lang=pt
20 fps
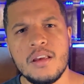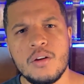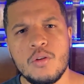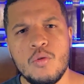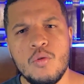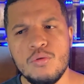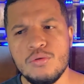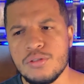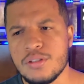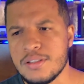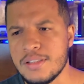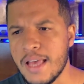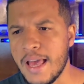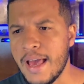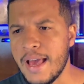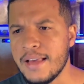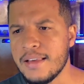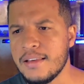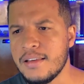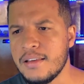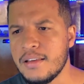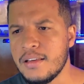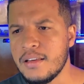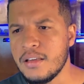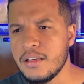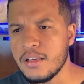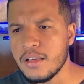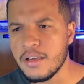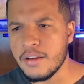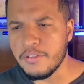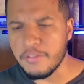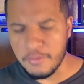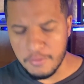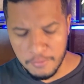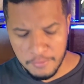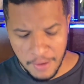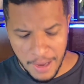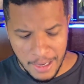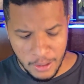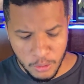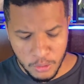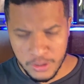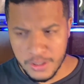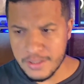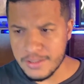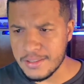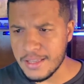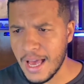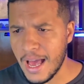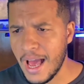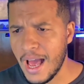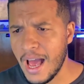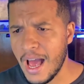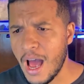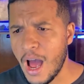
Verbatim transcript: consegue valorizar